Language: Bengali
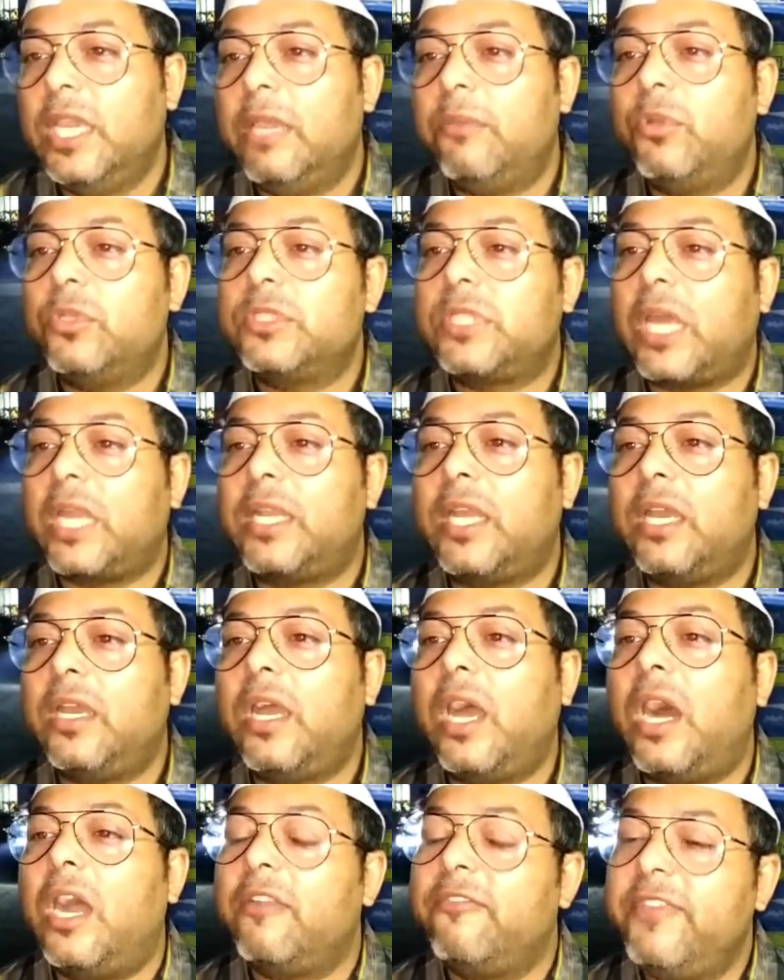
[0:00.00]
এবং তারা
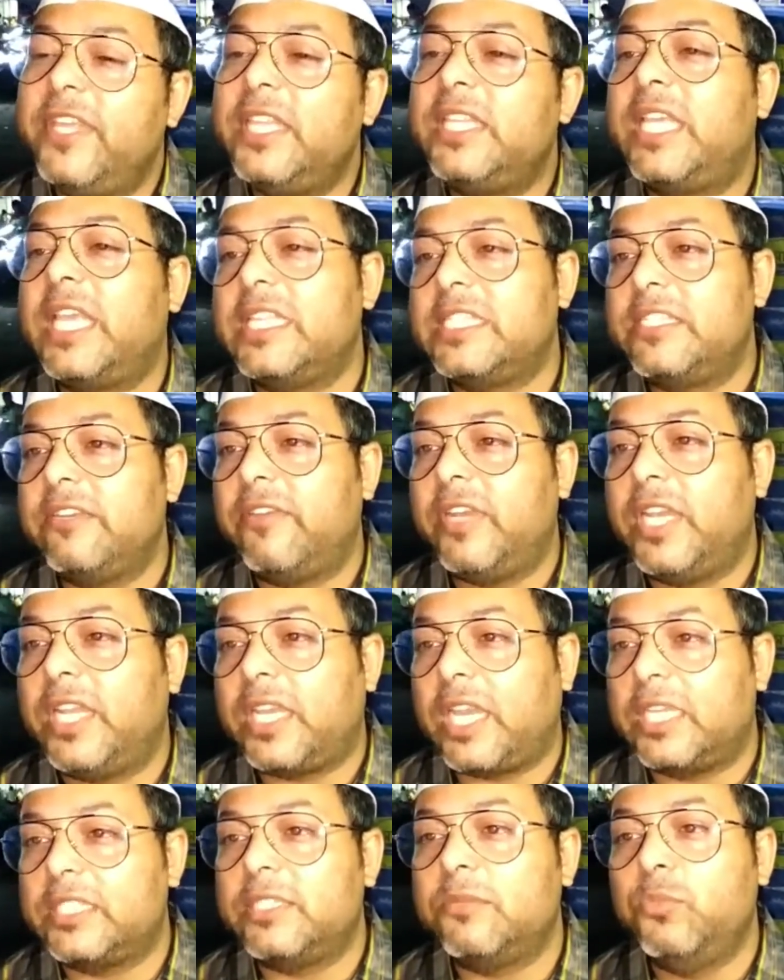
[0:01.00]
অরবিন্দ
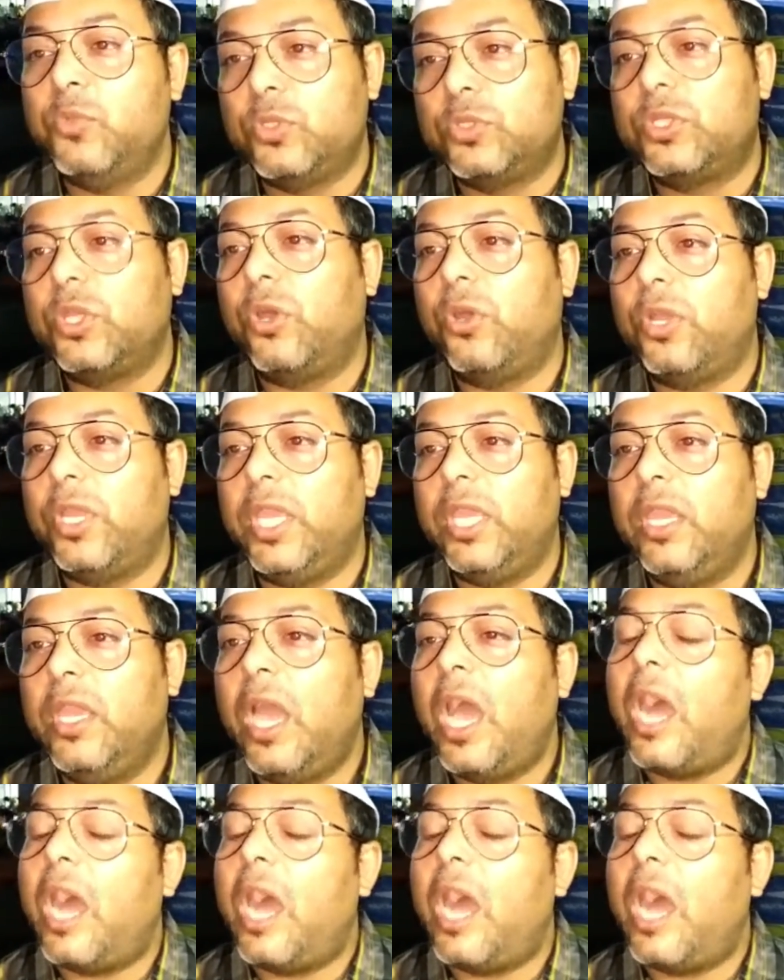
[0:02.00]
কেজরিওয়ালের কাজে মুগ্ধ হয়ে